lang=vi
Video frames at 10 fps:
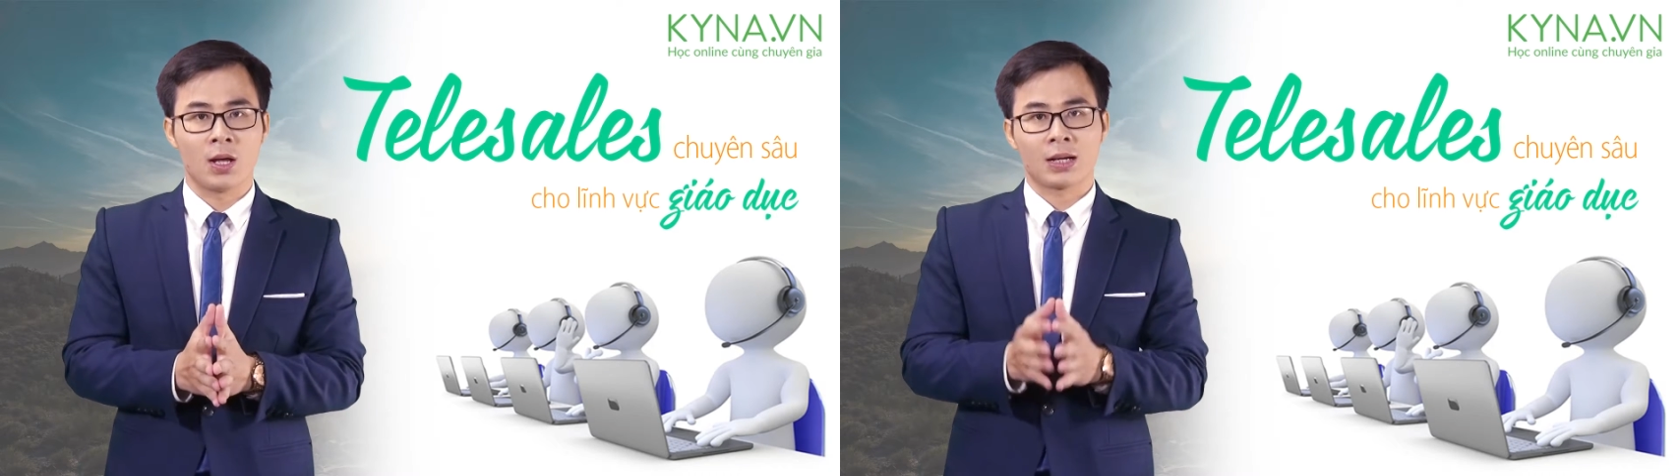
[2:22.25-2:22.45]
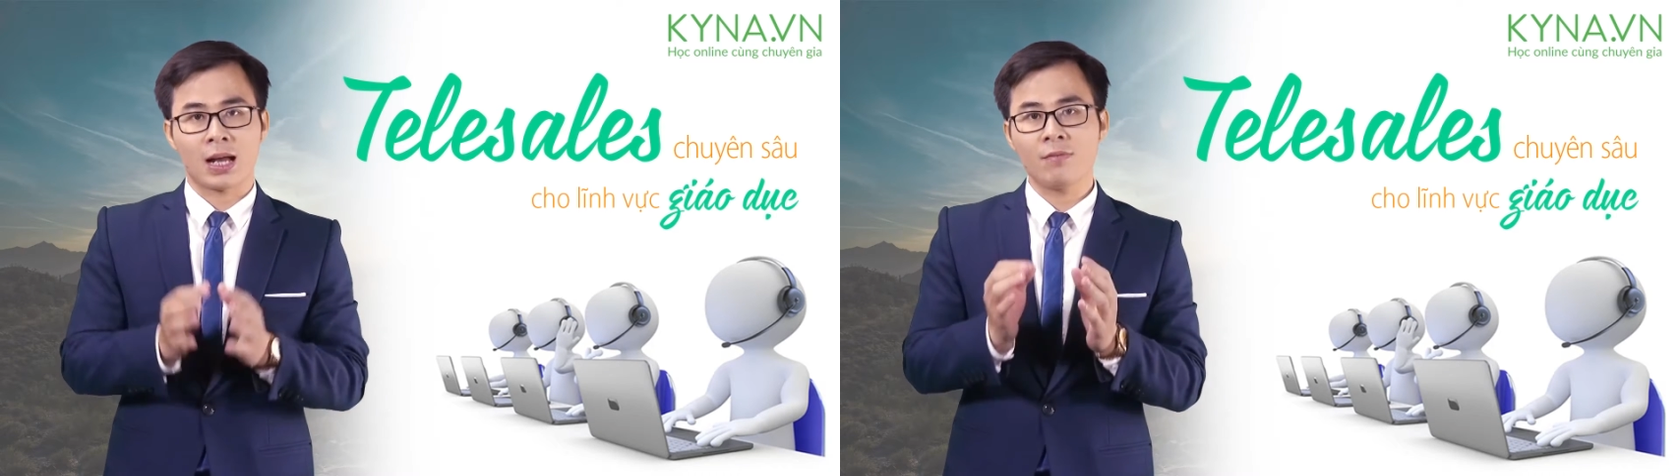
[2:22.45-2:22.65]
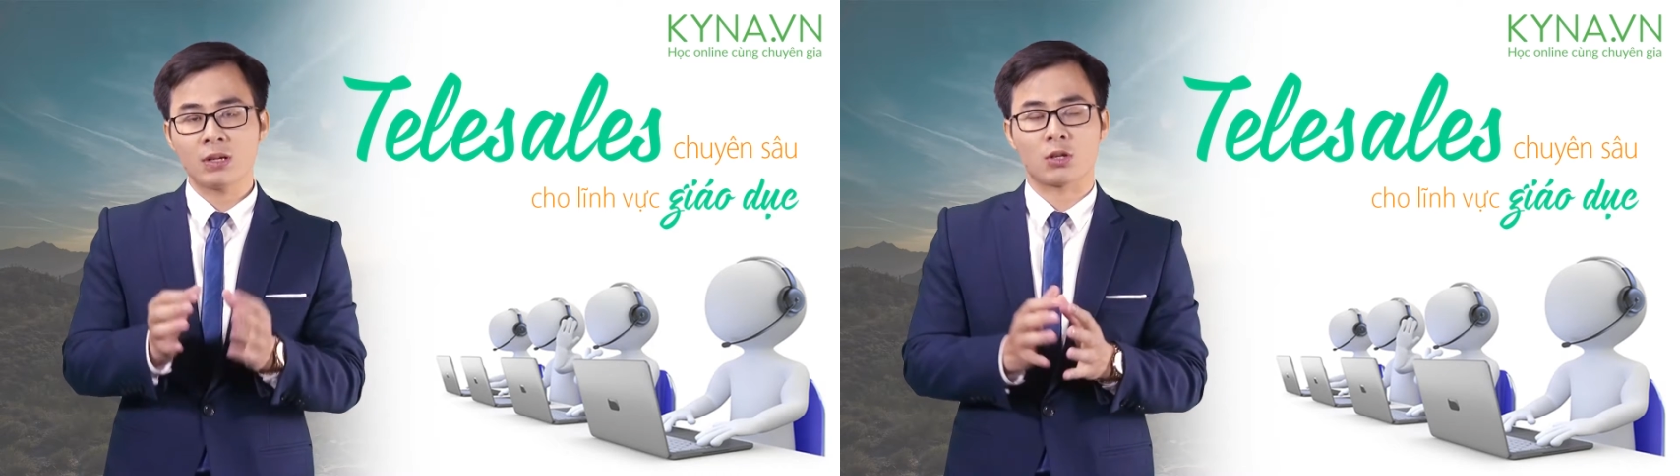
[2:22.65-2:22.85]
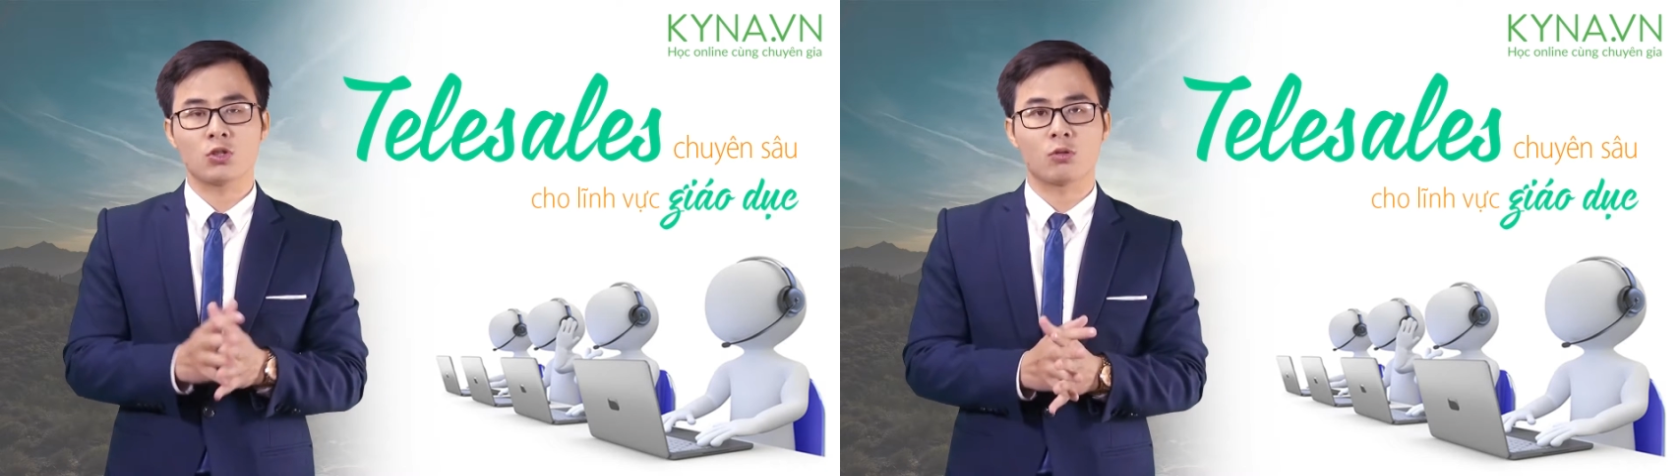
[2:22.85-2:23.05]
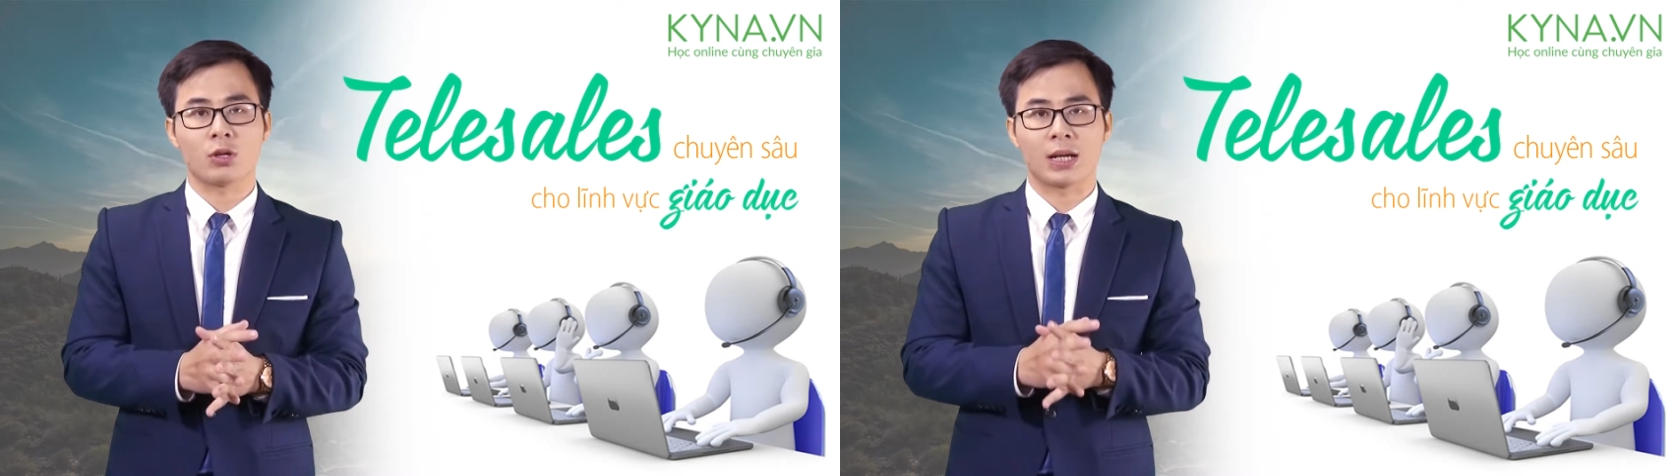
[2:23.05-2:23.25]
Các lĩnh vực giáo
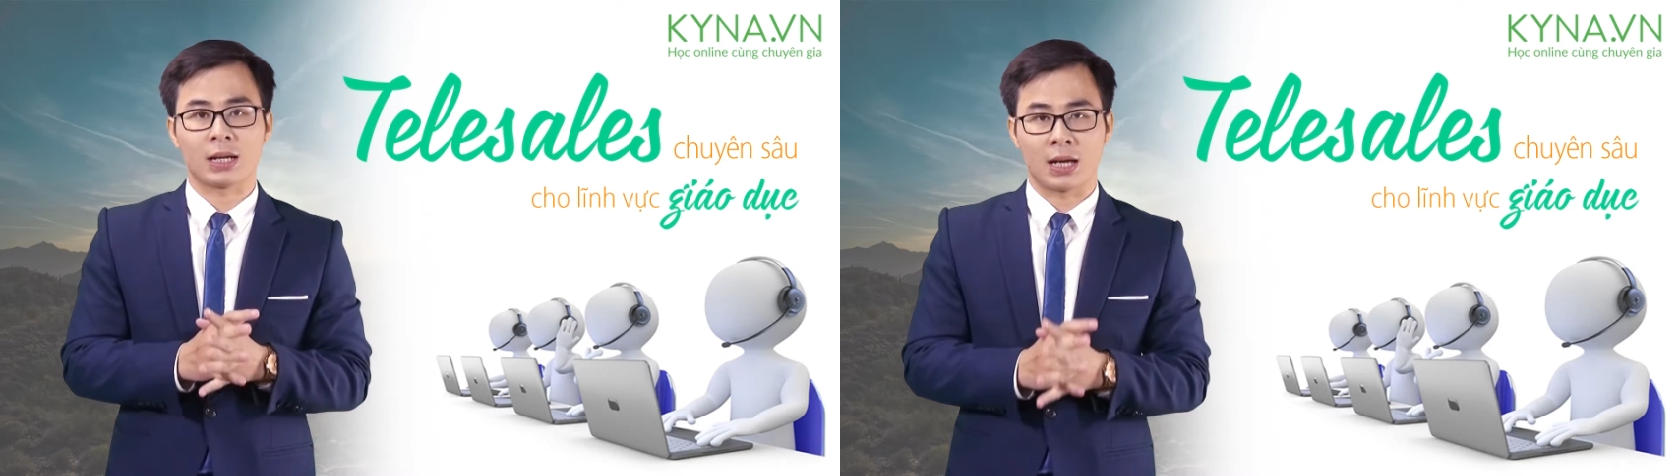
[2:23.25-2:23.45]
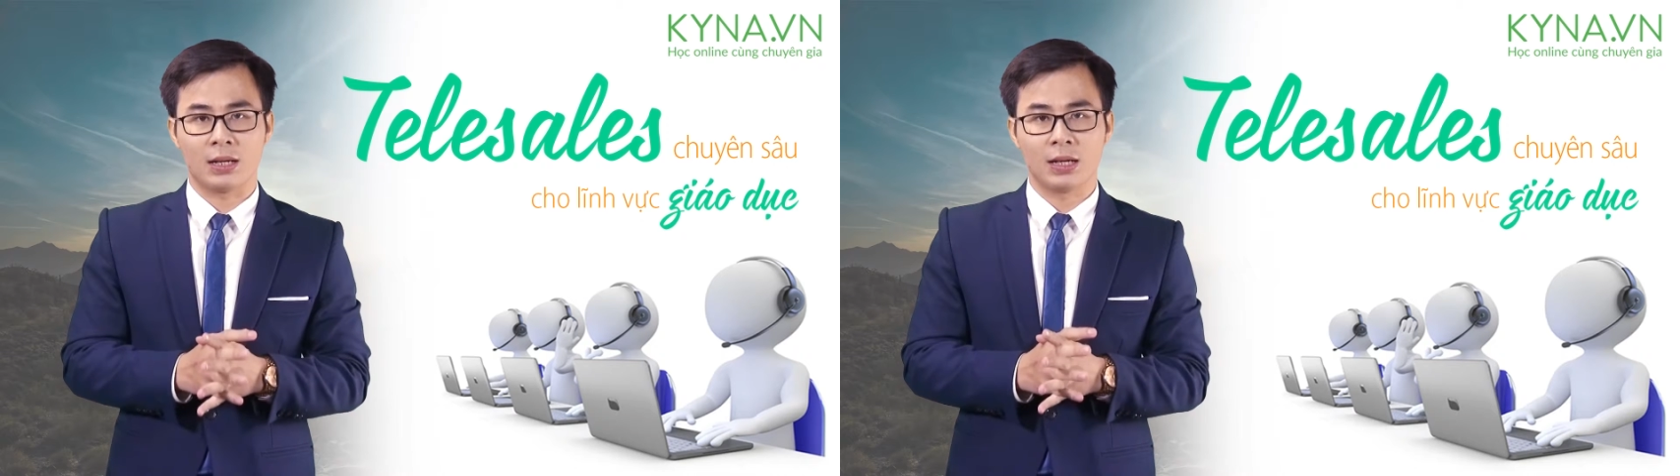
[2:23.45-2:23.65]
dục có thể kể